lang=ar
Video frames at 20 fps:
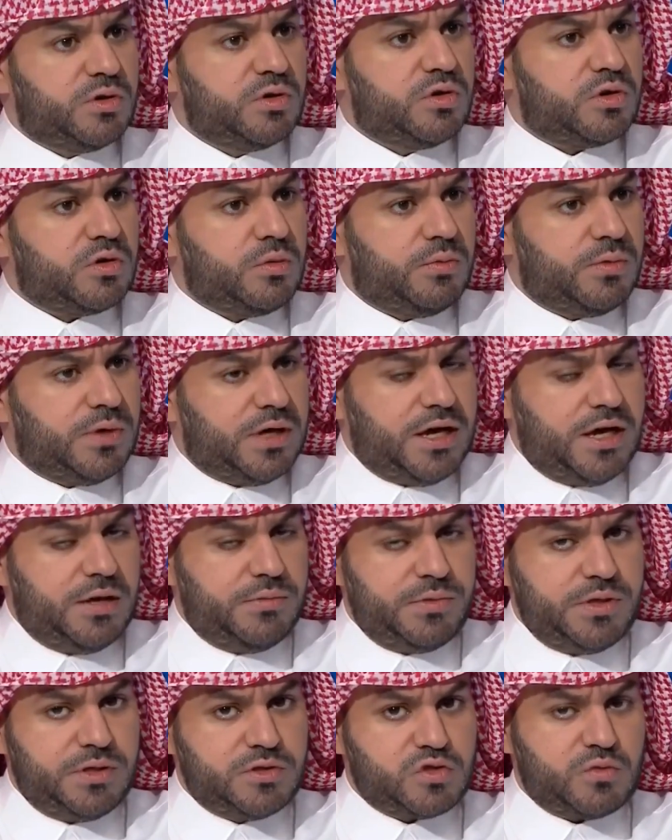كثر
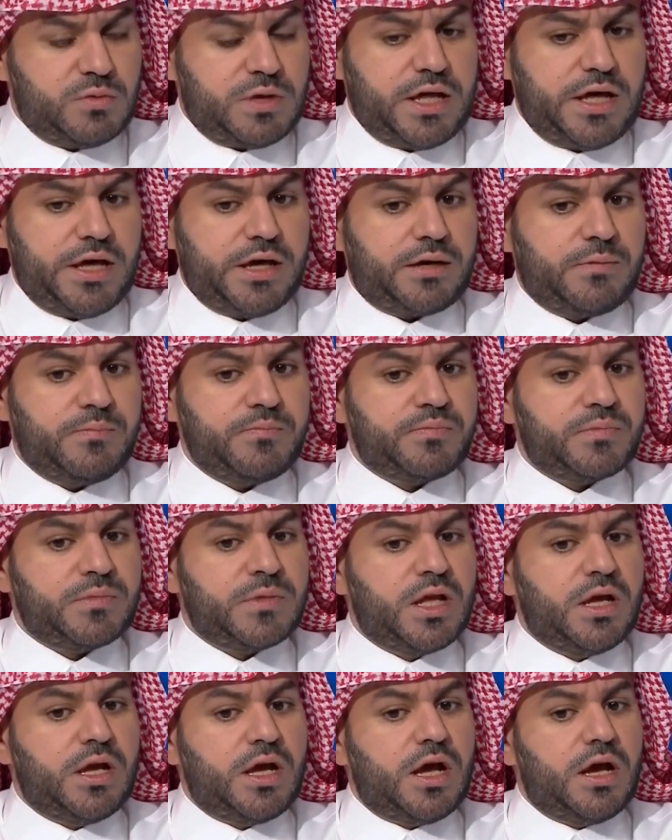وبلاعبين زملائك
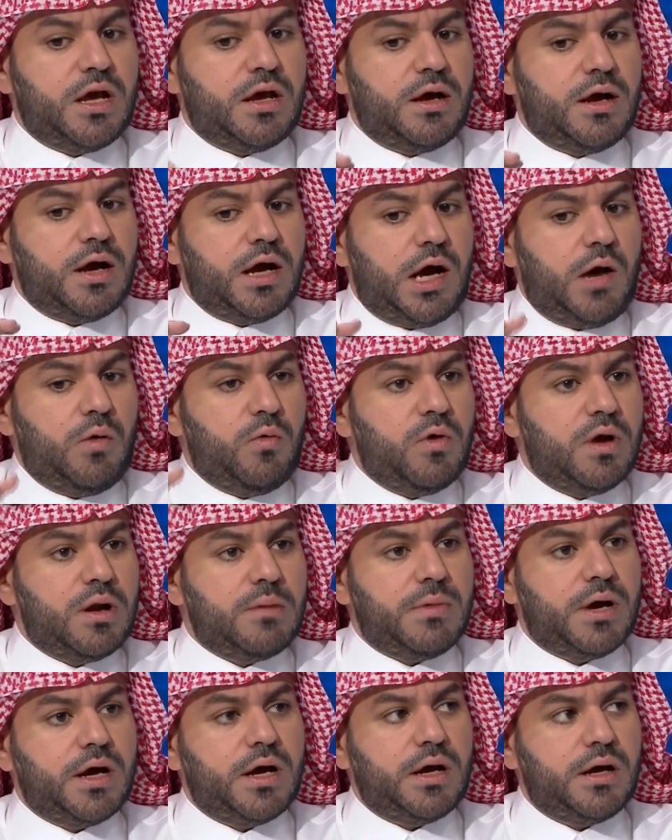
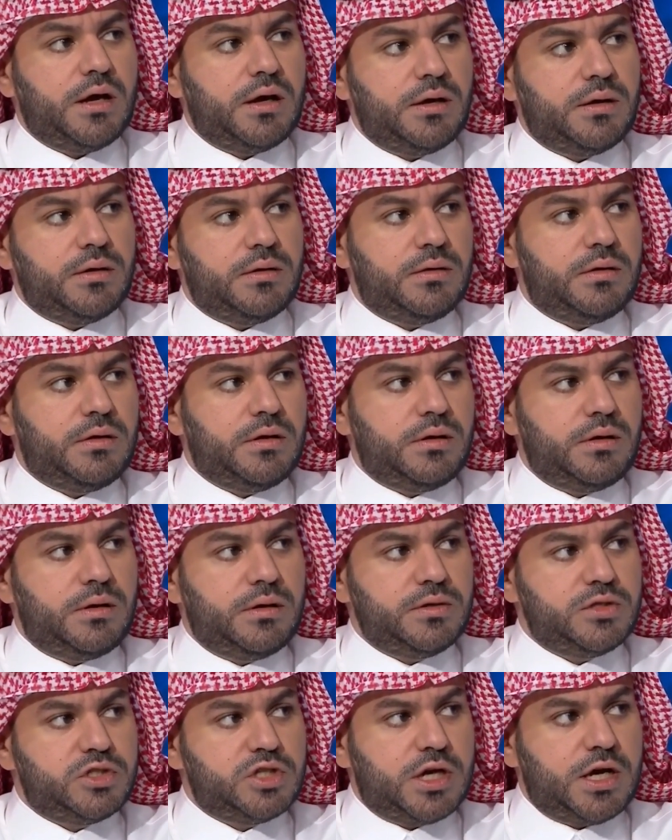أول ما
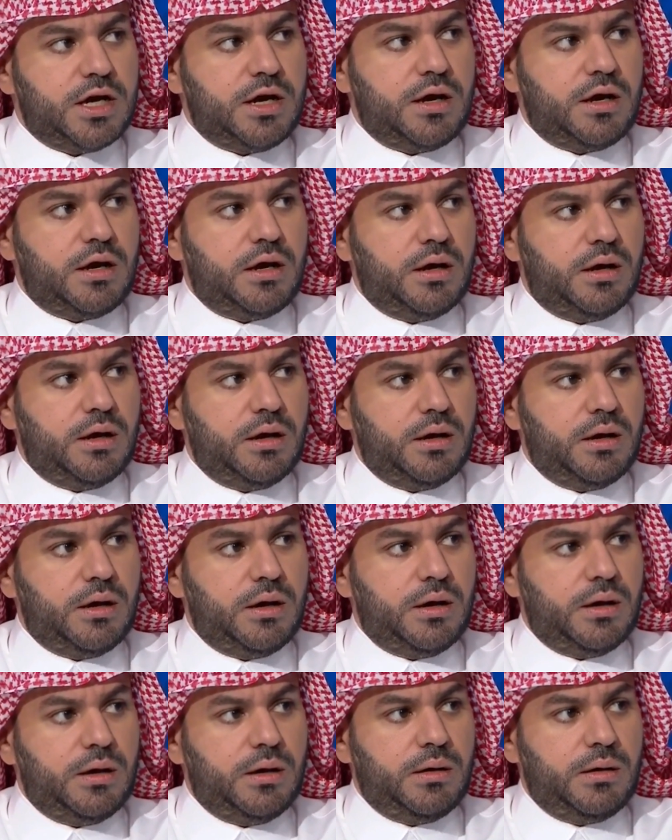جاء
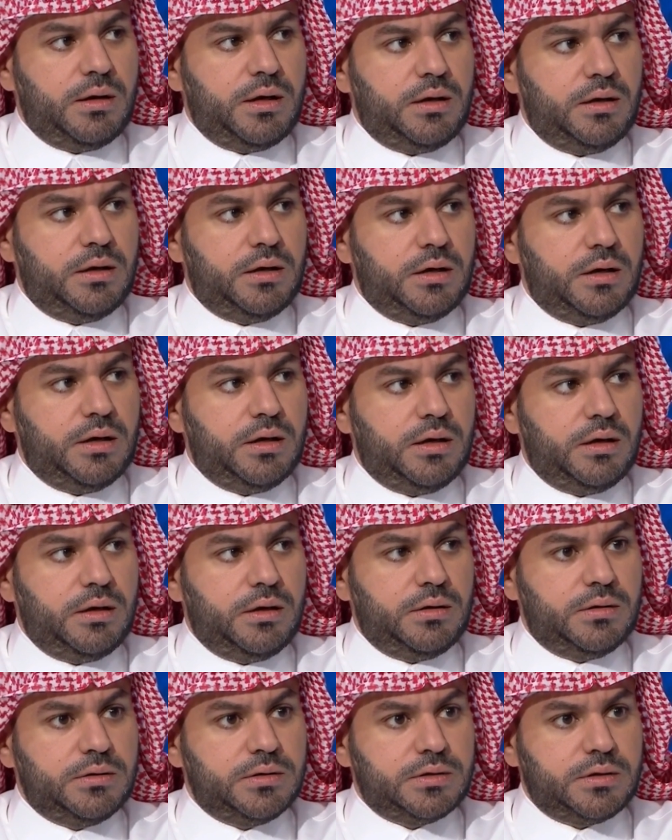آه،
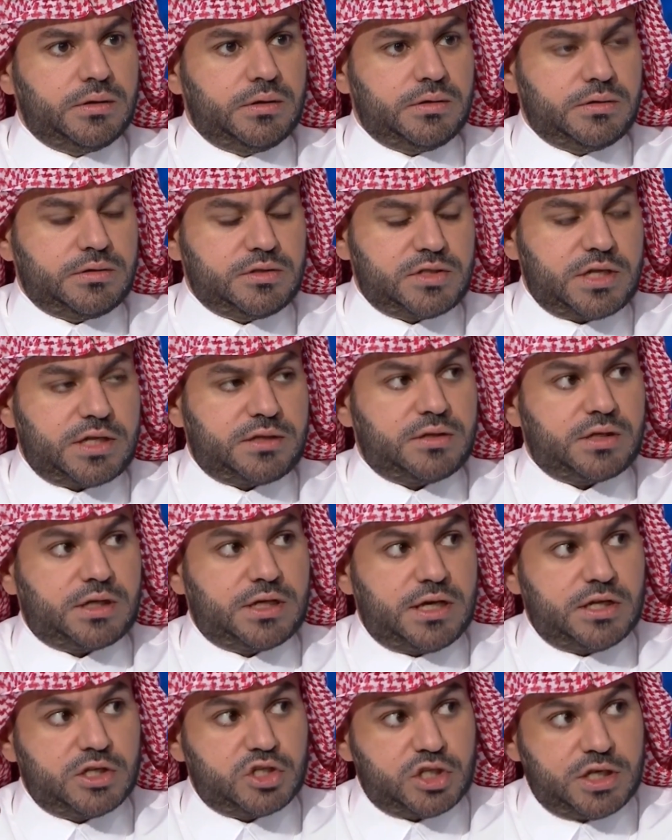الأستاذ
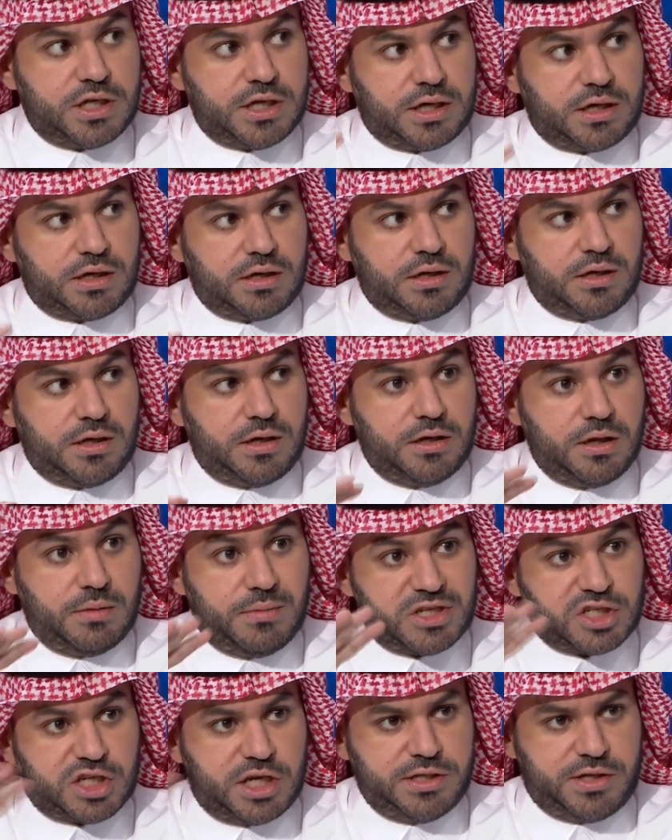تركي للشيخ
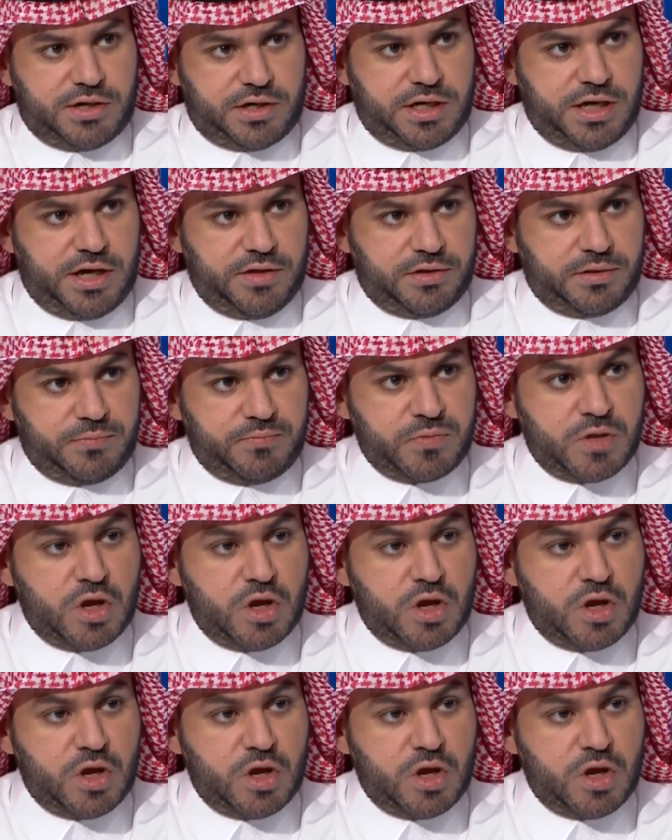للمشهد الرياضي